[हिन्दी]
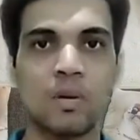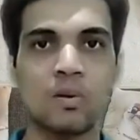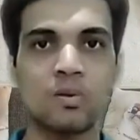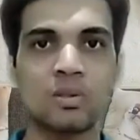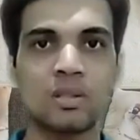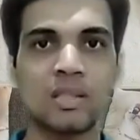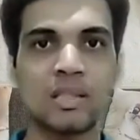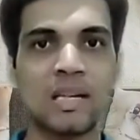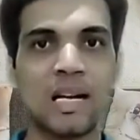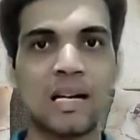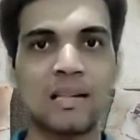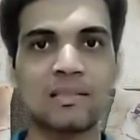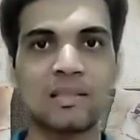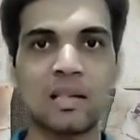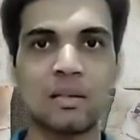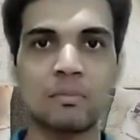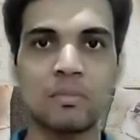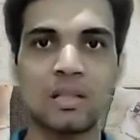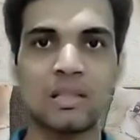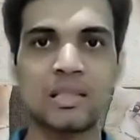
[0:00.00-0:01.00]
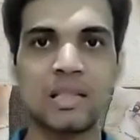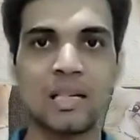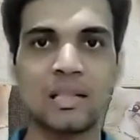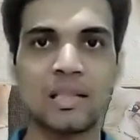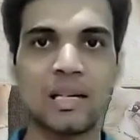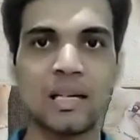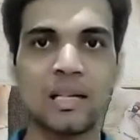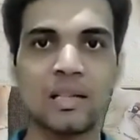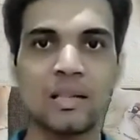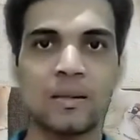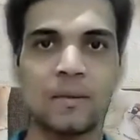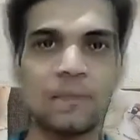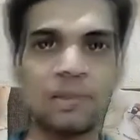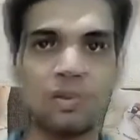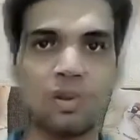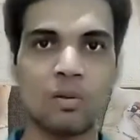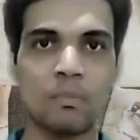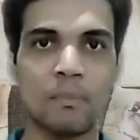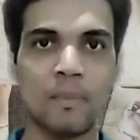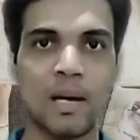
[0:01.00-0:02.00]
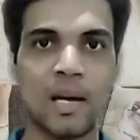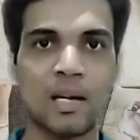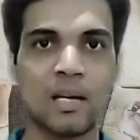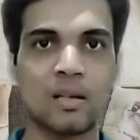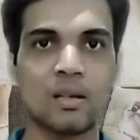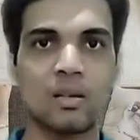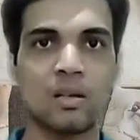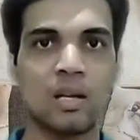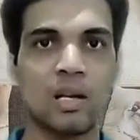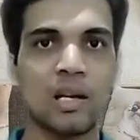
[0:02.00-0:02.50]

बहुत ही आसान बन जाता है कृषक बैंक